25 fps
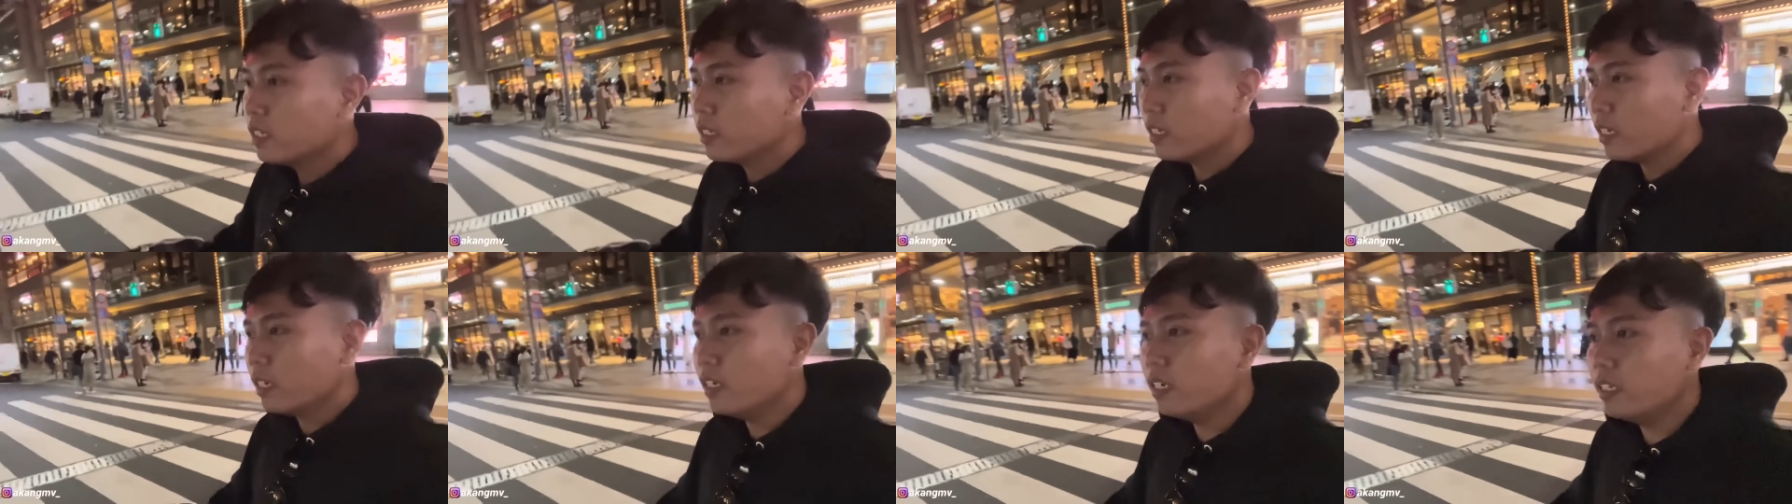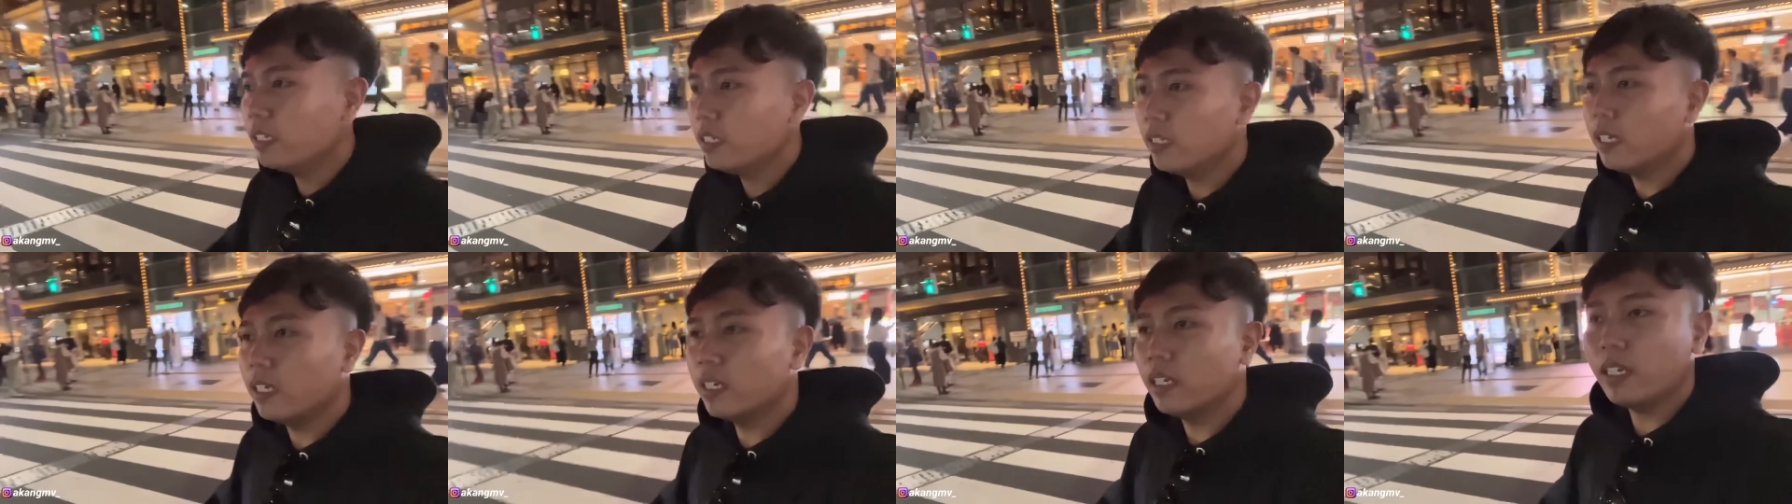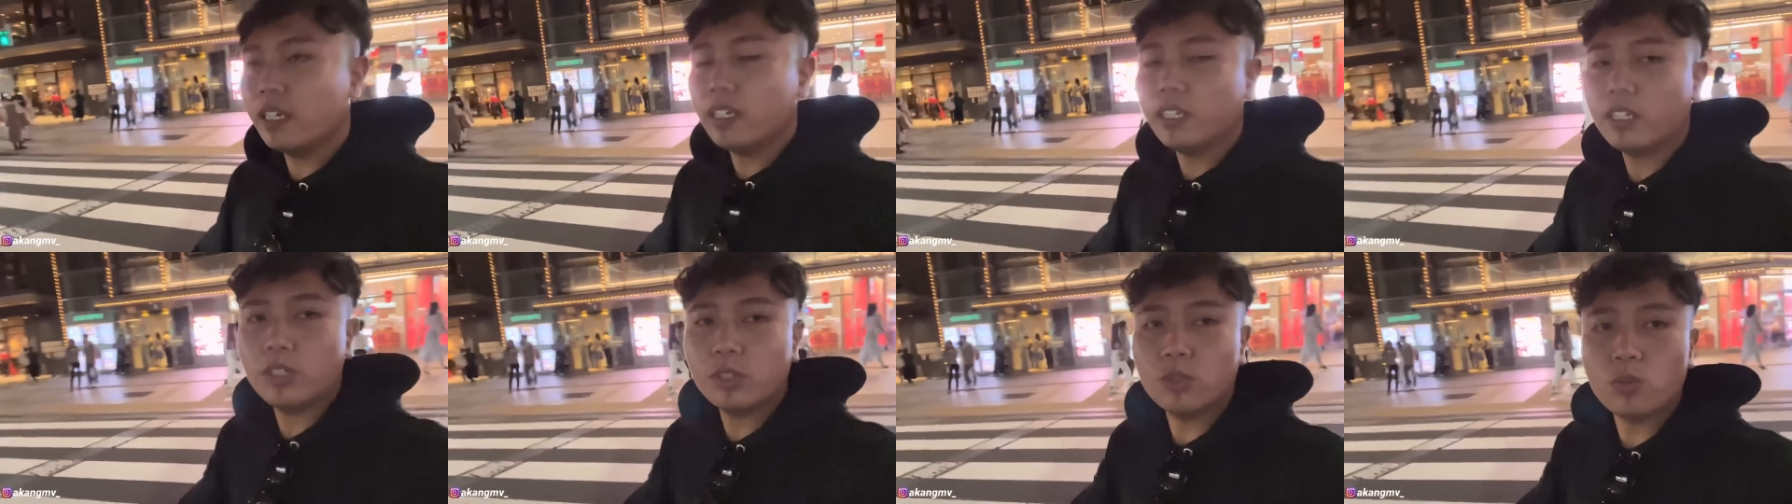jadi di
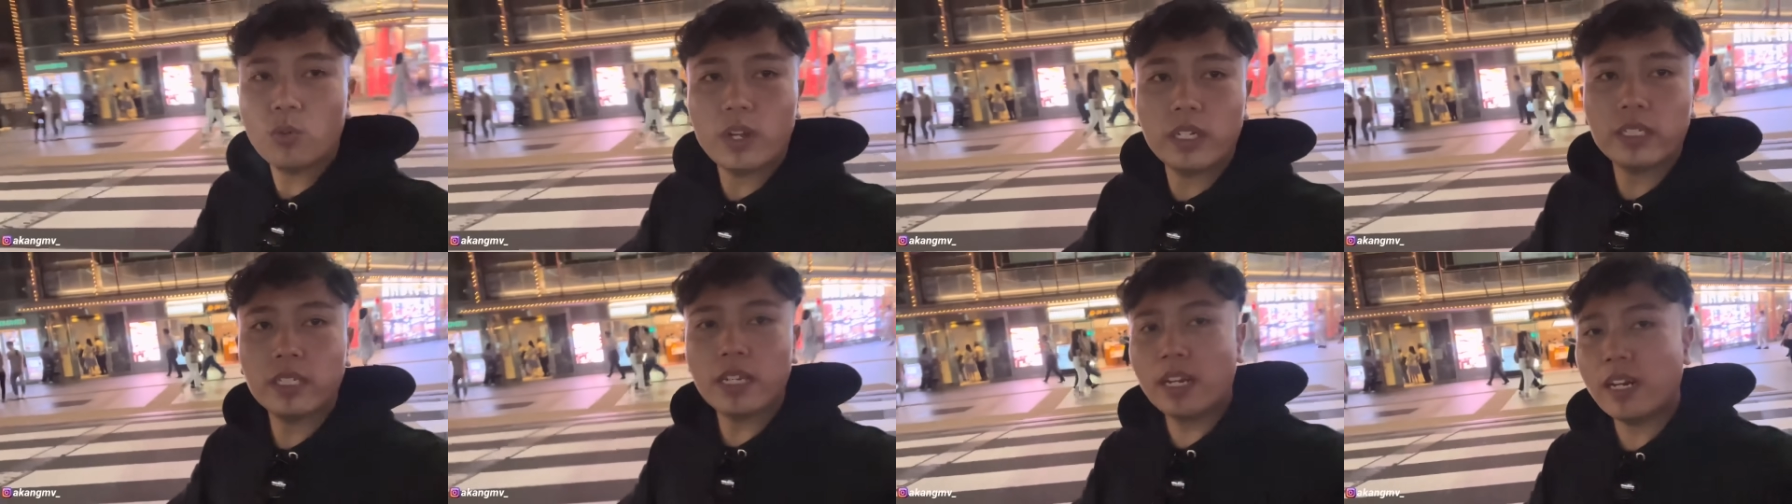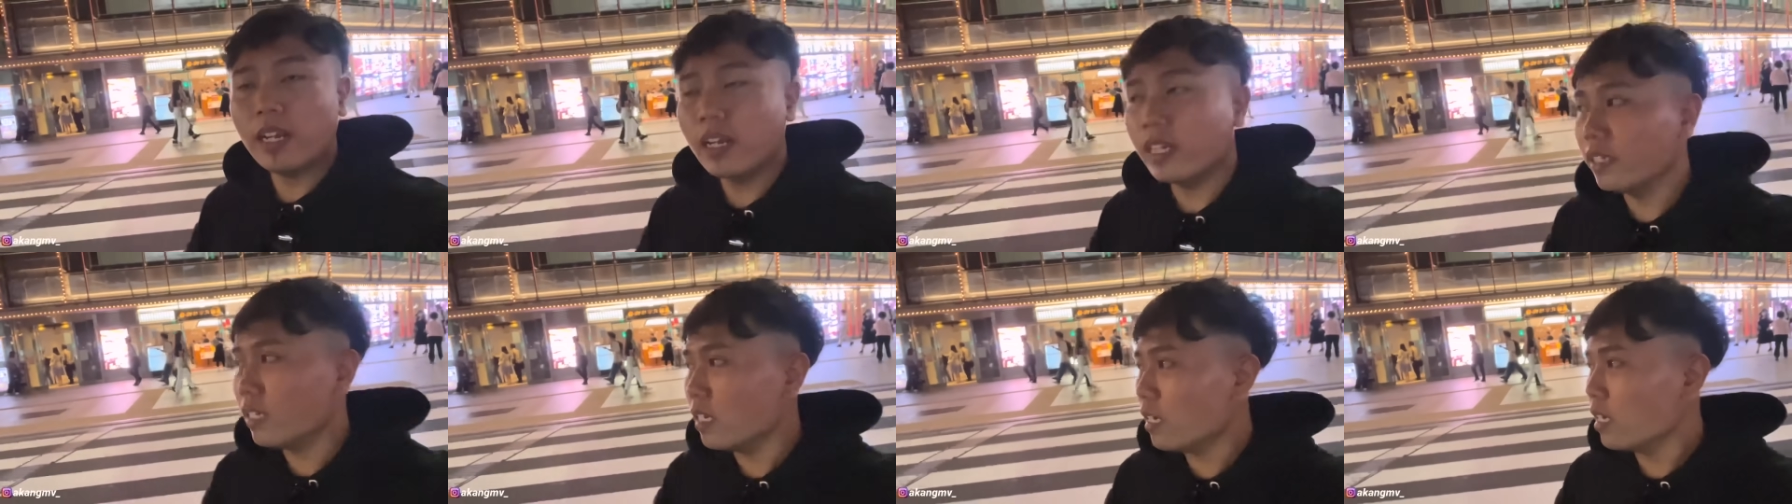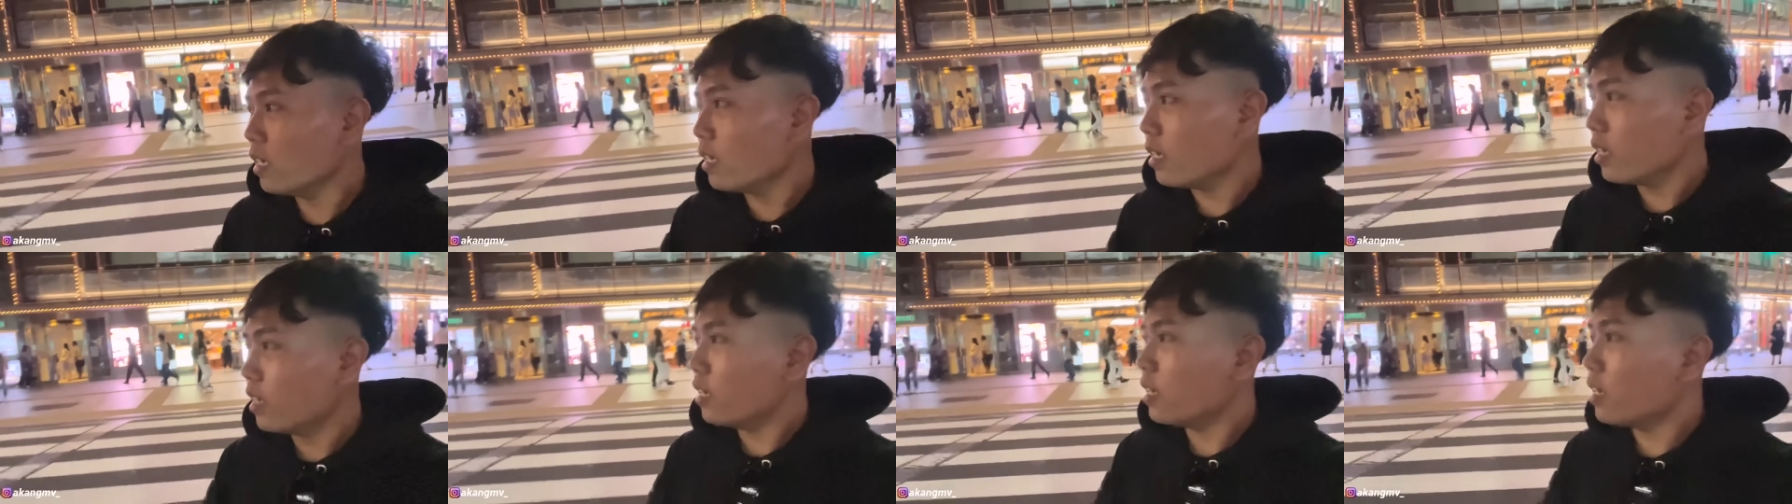sini suasananya